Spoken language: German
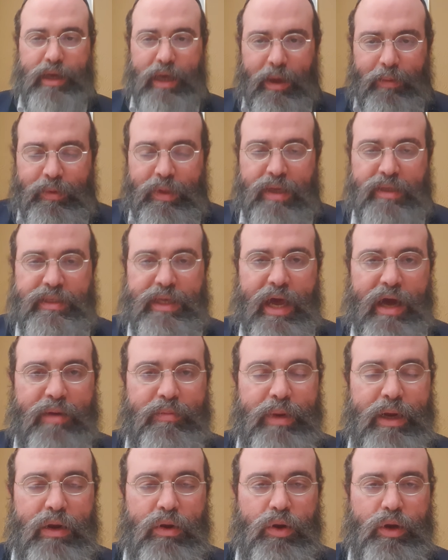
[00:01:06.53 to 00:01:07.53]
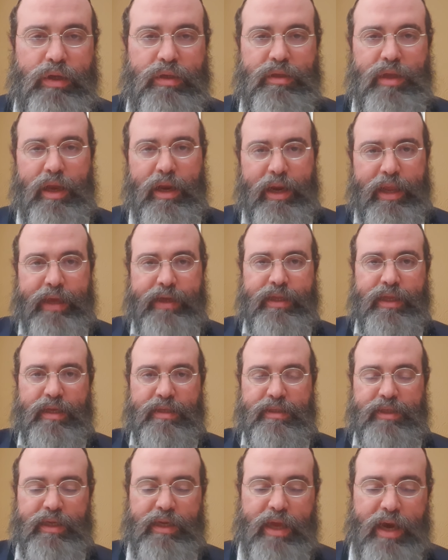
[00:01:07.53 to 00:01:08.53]
gib das arme Leute, leg
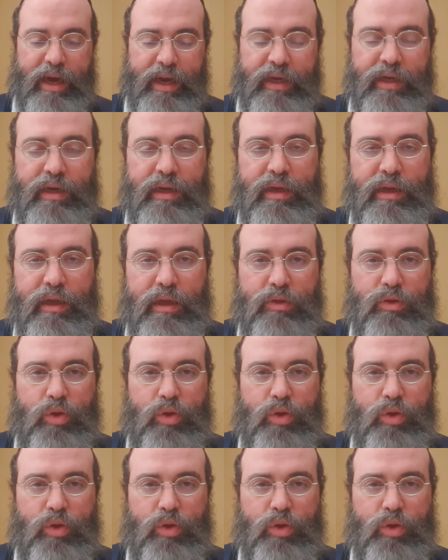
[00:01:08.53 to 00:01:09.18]
das in eine